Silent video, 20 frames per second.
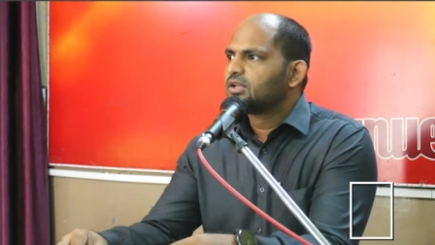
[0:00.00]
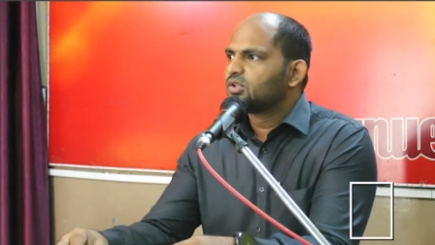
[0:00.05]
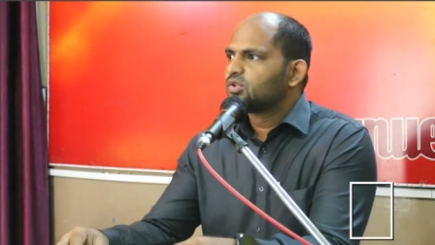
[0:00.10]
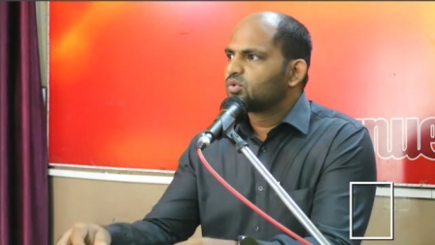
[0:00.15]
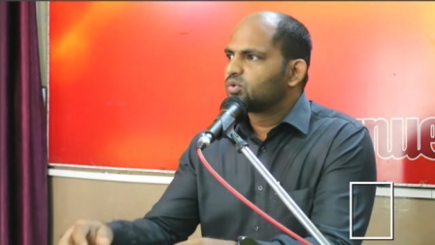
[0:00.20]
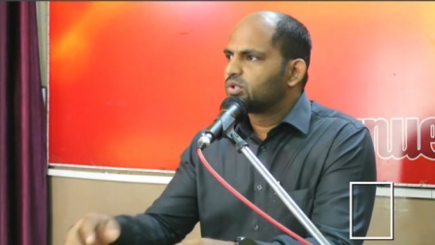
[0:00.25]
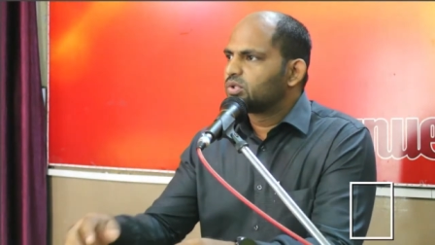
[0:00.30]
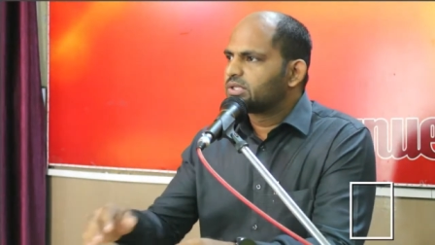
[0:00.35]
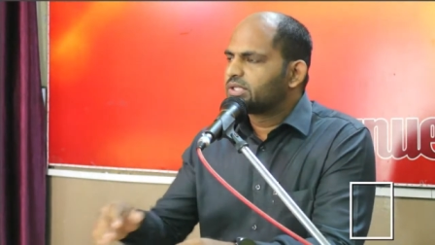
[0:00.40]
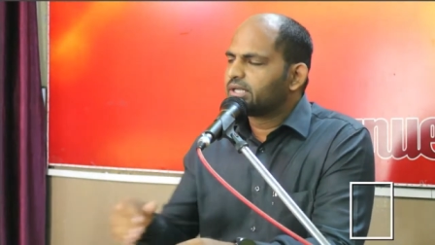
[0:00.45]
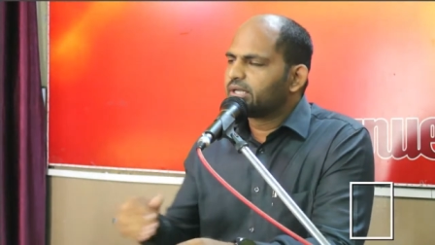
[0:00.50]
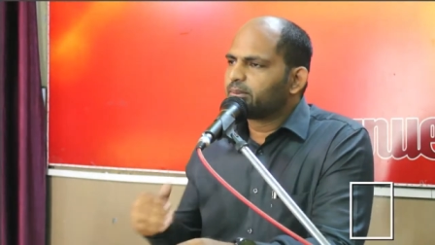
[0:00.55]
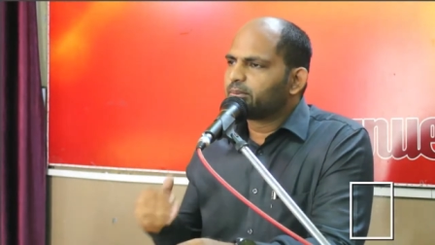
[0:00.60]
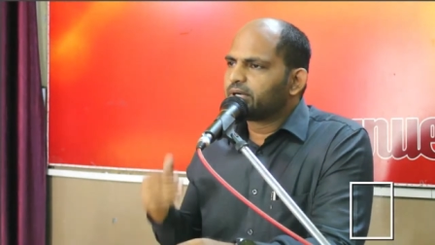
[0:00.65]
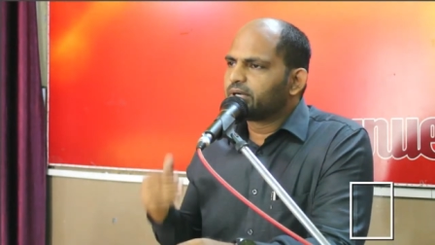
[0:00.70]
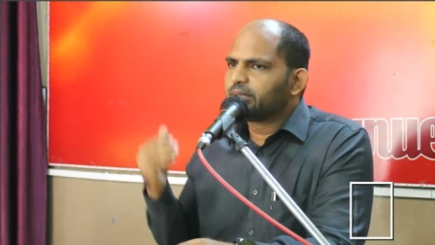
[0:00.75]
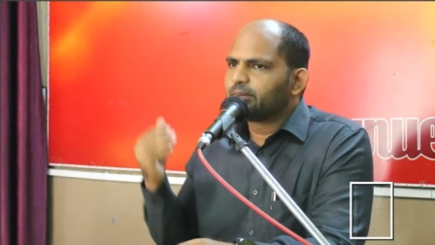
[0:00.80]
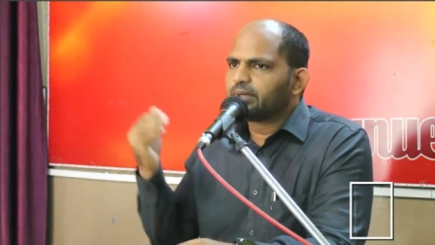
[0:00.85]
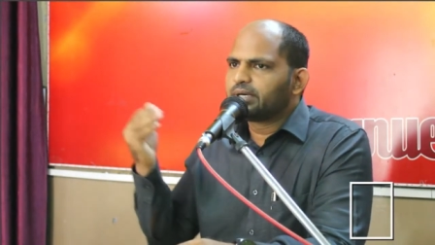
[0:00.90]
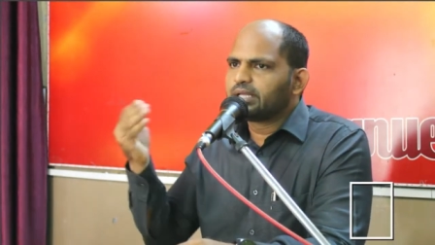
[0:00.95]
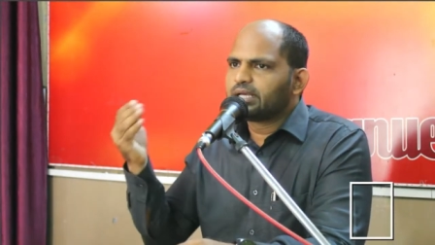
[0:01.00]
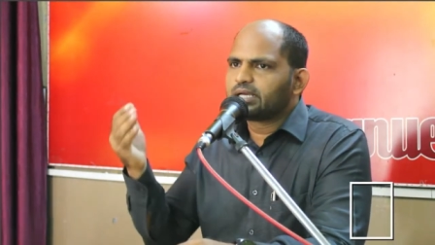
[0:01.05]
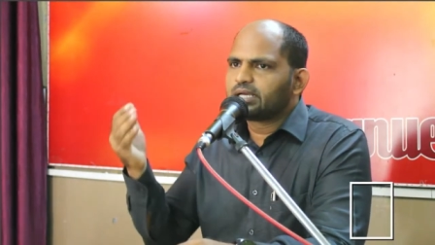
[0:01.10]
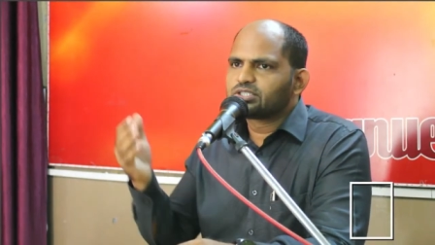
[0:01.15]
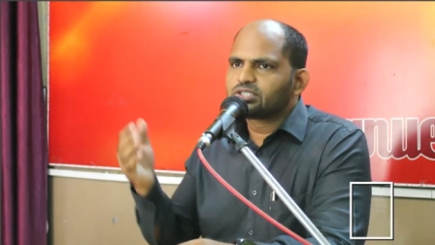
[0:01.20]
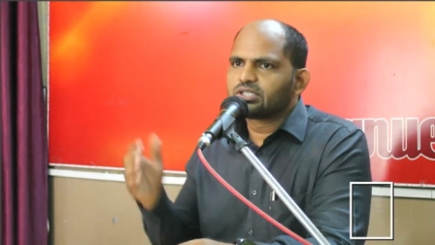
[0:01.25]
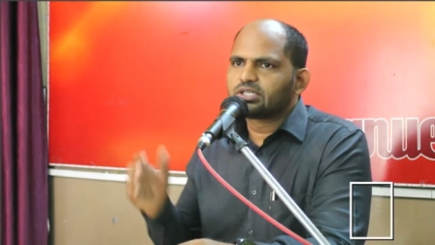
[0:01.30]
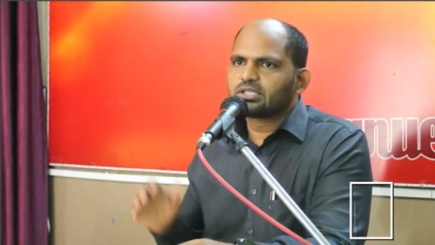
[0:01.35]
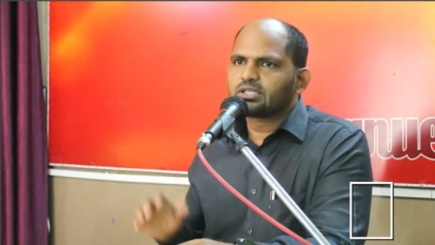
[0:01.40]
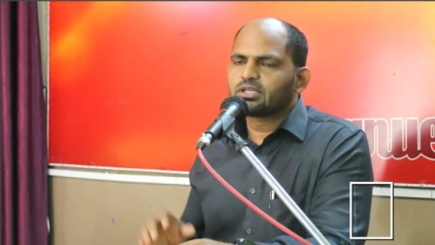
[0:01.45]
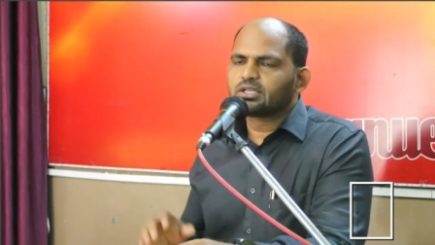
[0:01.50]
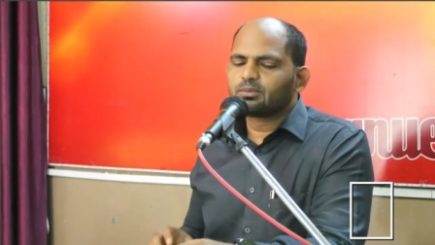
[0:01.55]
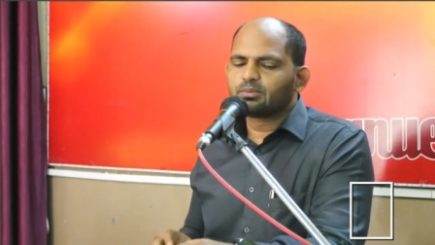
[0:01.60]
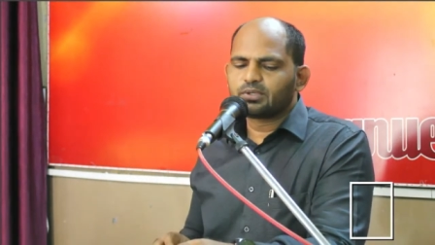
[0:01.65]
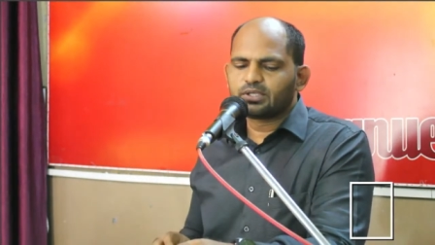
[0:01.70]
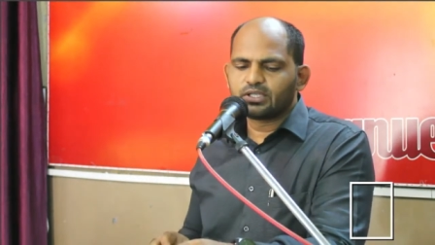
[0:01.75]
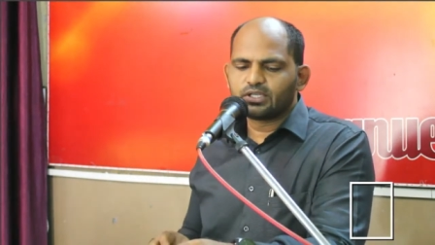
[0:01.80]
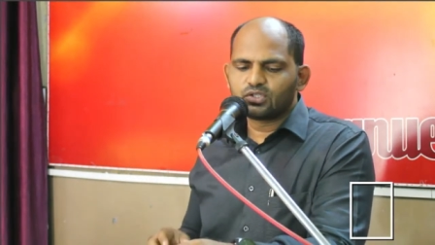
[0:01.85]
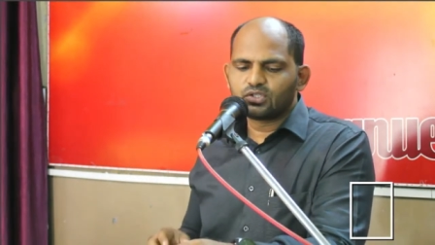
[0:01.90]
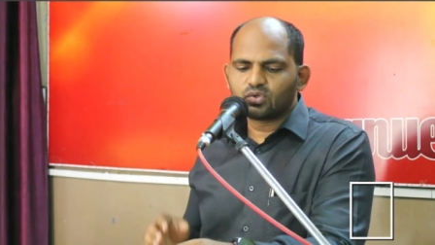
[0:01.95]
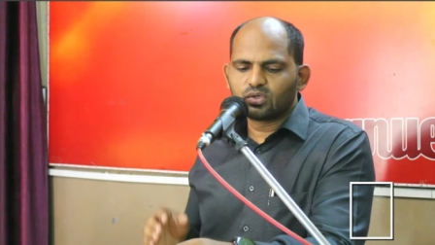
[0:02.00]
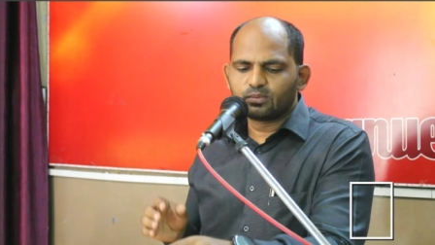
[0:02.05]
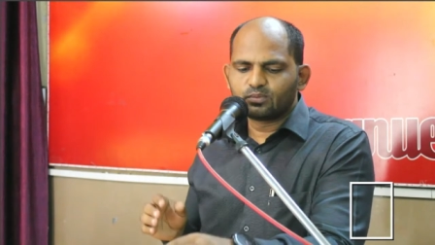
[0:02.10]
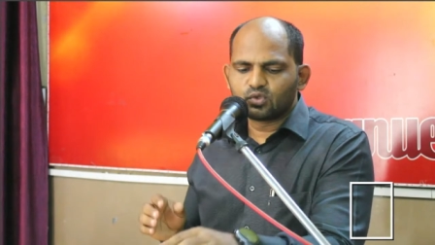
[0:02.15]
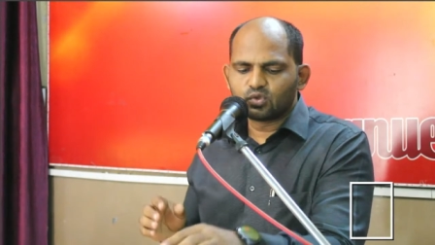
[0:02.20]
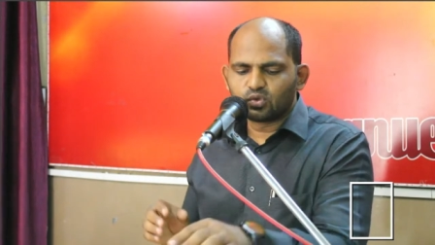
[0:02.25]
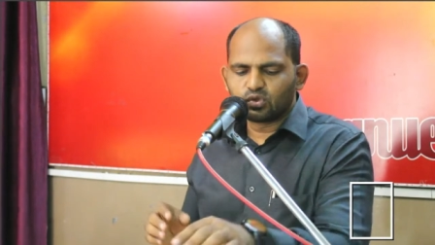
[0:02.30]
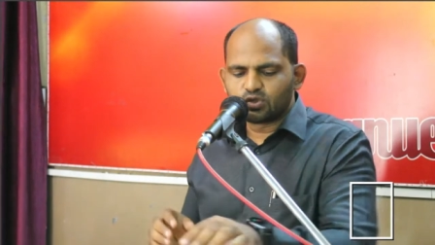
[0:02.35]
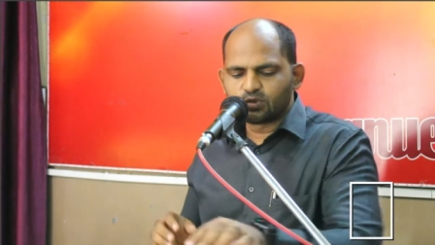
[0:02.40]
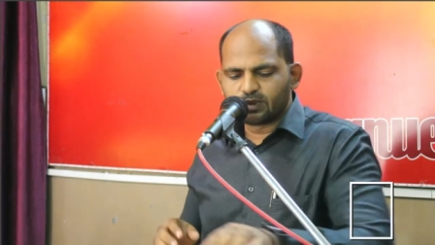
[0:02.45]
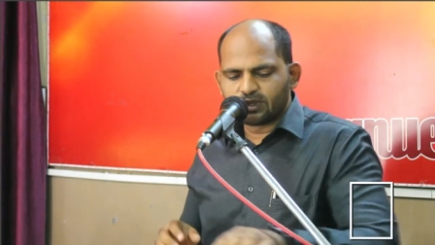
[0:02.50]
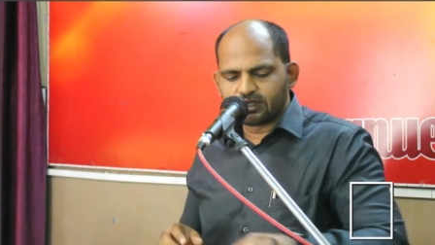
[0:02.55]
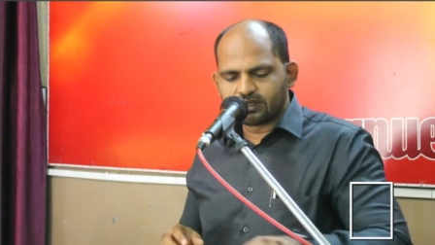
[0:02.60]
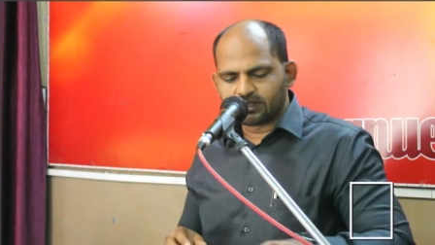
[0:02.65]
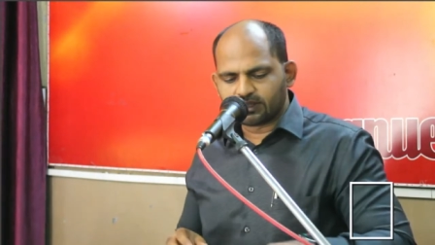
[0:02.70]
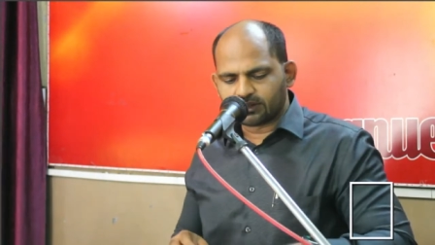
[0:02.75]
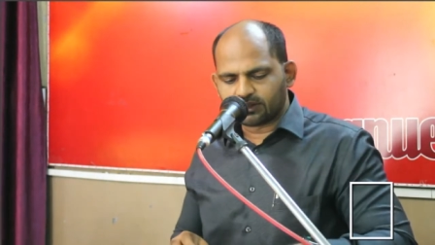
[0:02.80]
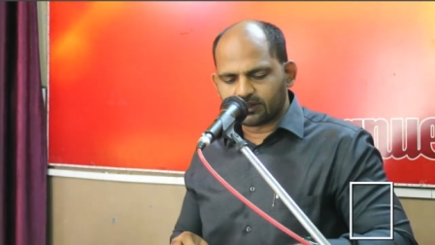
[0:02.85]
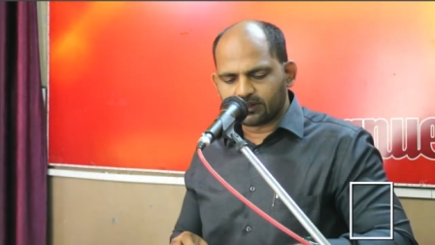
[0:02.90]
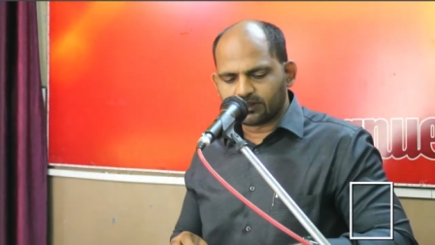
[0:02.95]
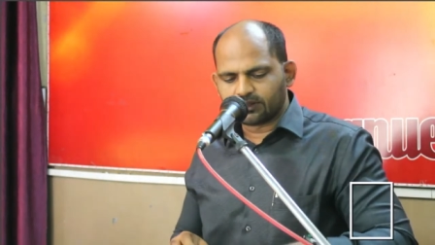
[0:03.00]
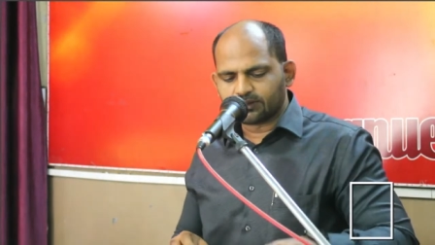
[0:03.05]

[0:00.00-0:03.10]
तो इतने बड़े बड़े आश्चर्य कर्म किए जो हम सोच भी नहीं सकते थे